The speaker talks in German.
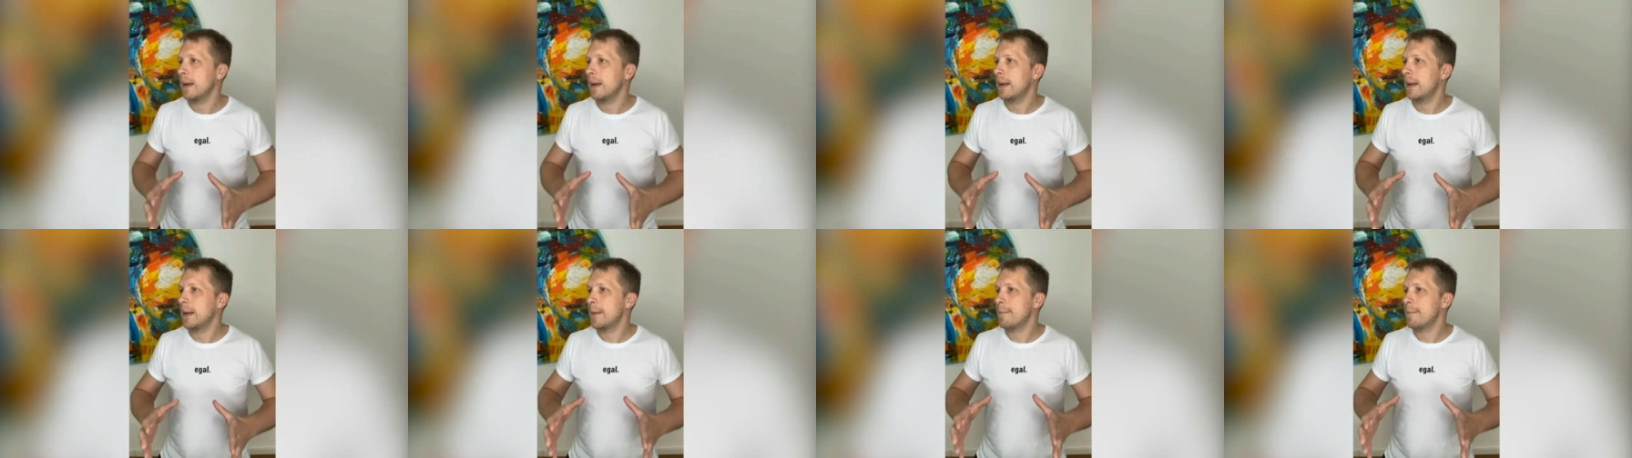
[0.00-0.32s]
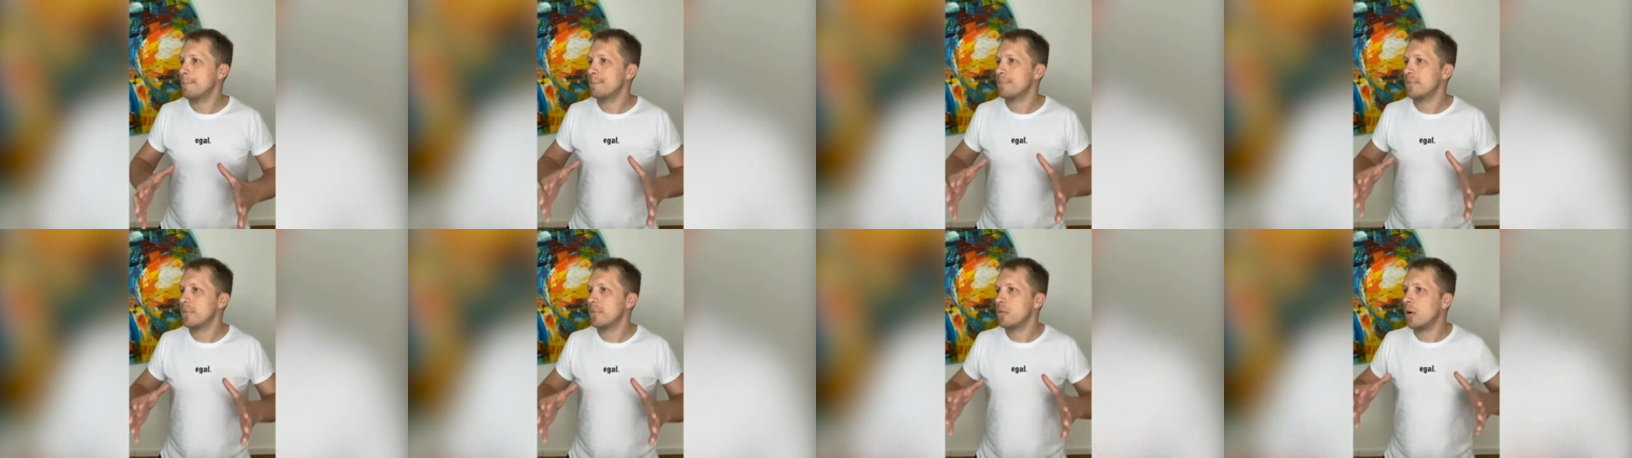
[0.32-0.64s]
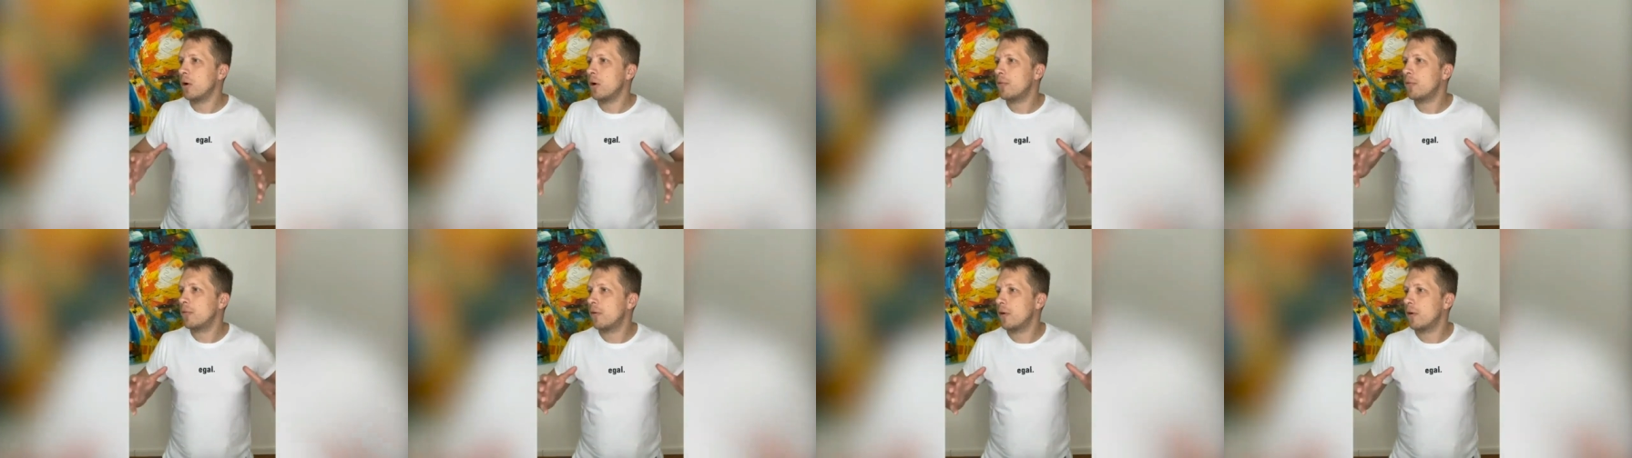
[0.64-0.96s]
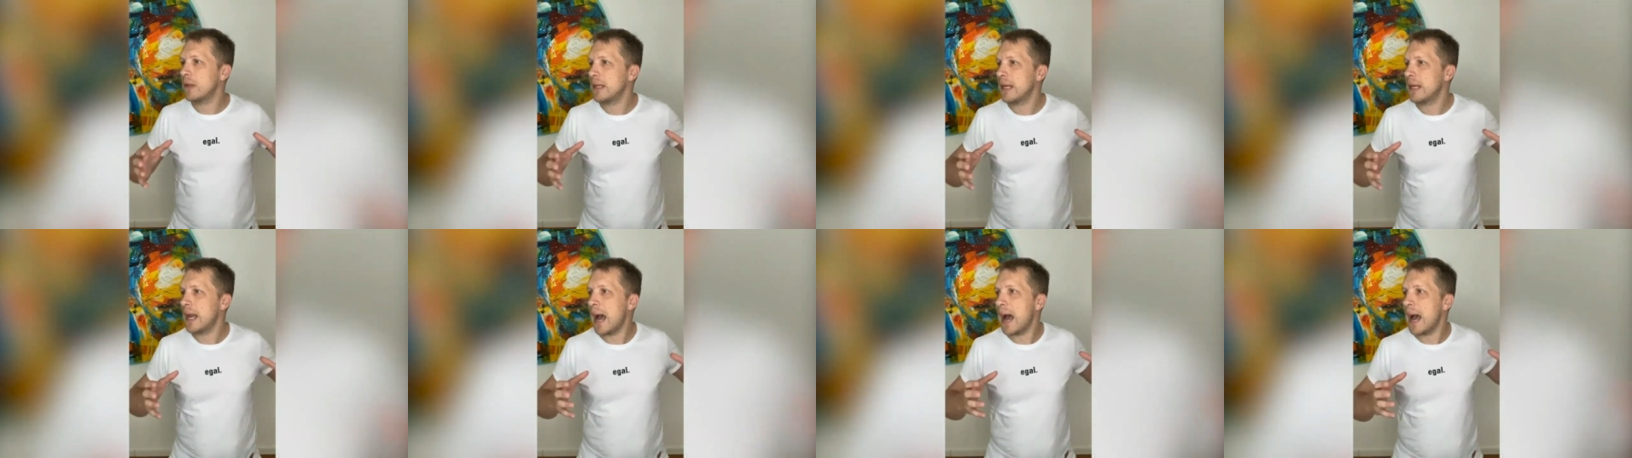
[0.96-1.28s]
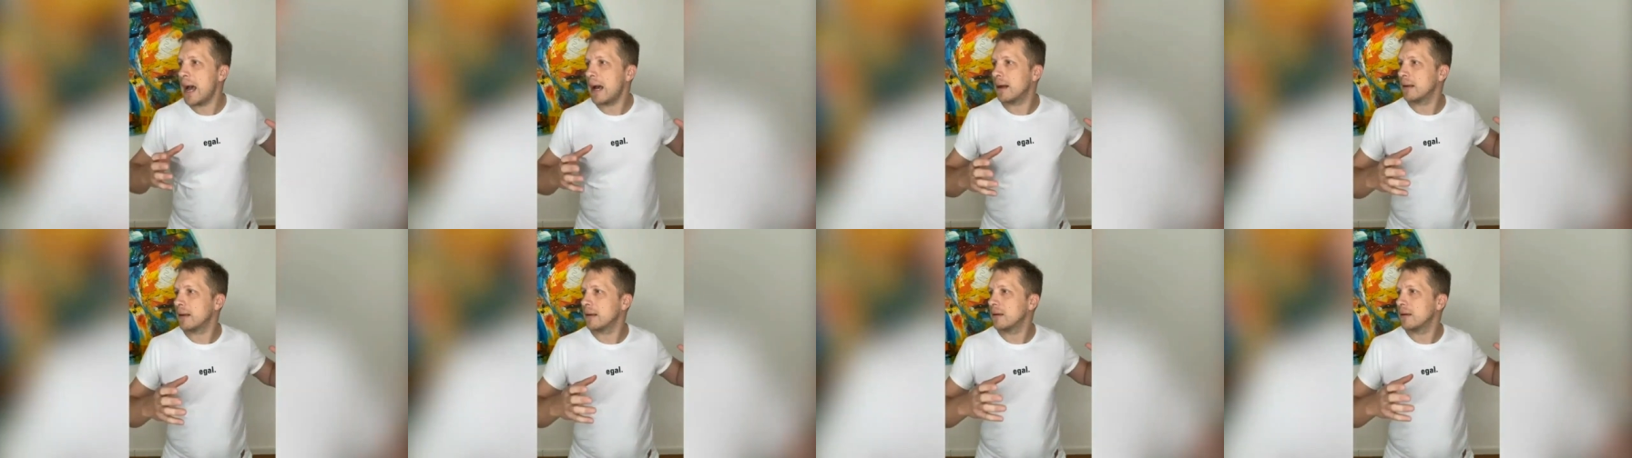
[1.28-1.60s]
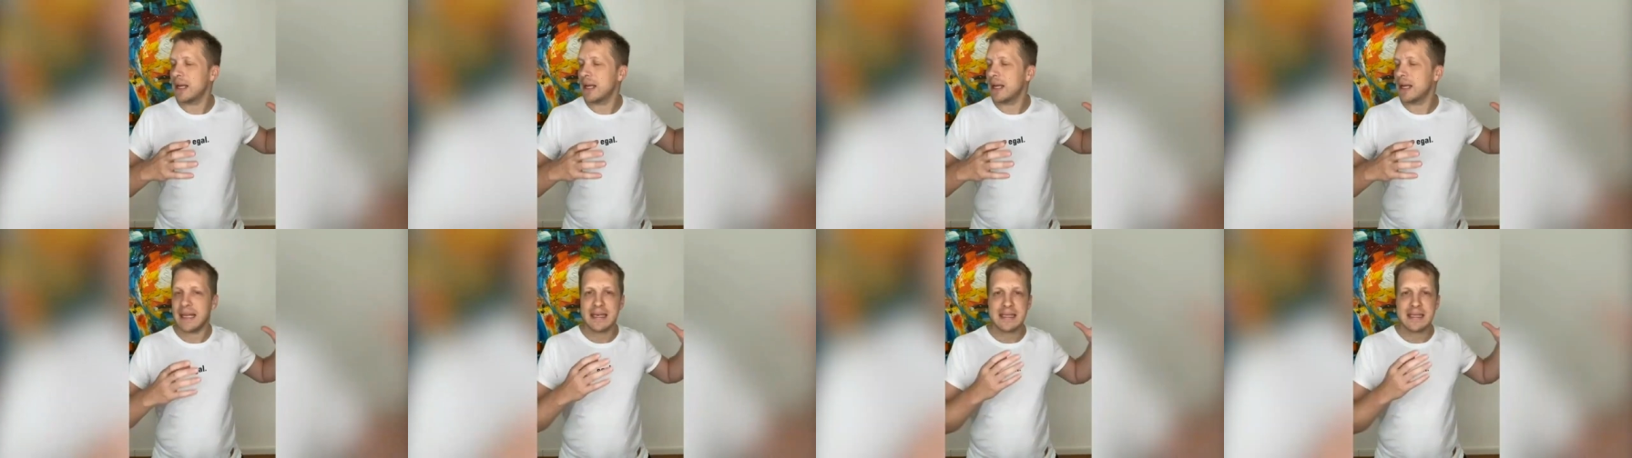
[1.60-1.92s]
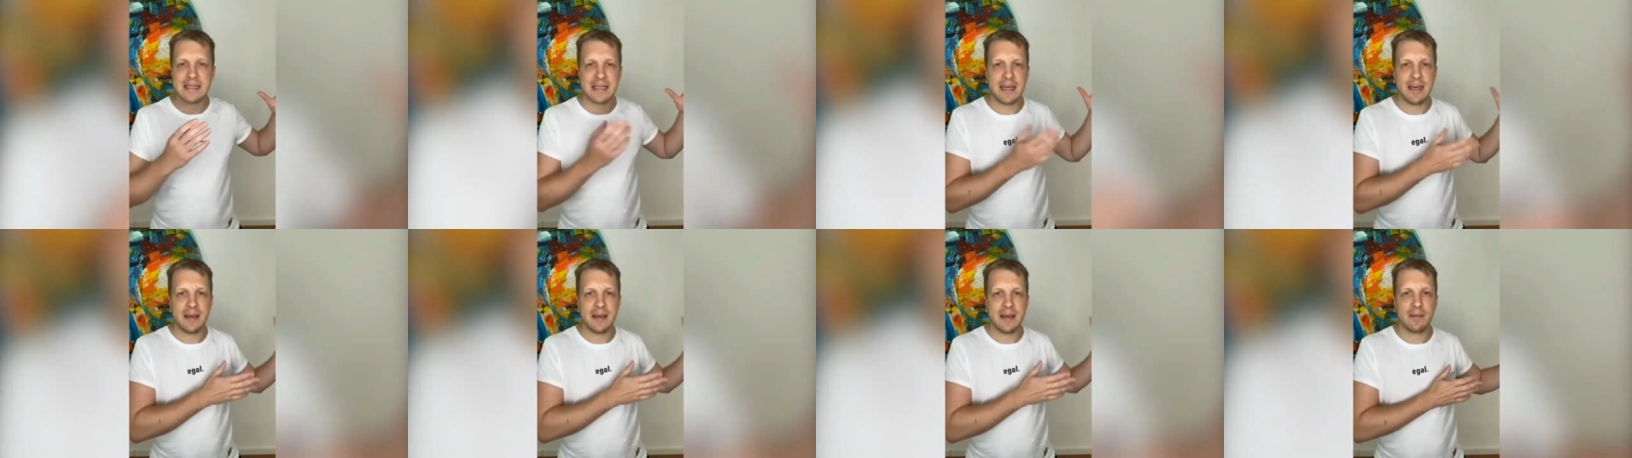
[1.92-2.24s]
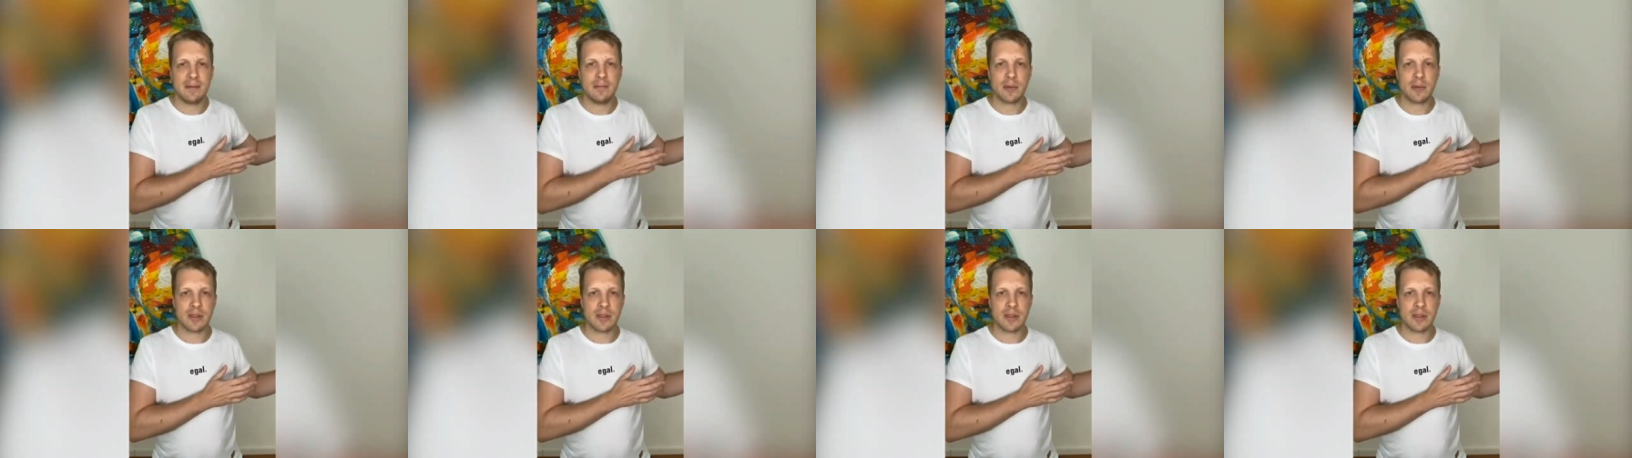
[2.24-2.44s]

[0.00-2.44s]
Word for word: Ähm, noch vor Jahren oder Jahrzehnten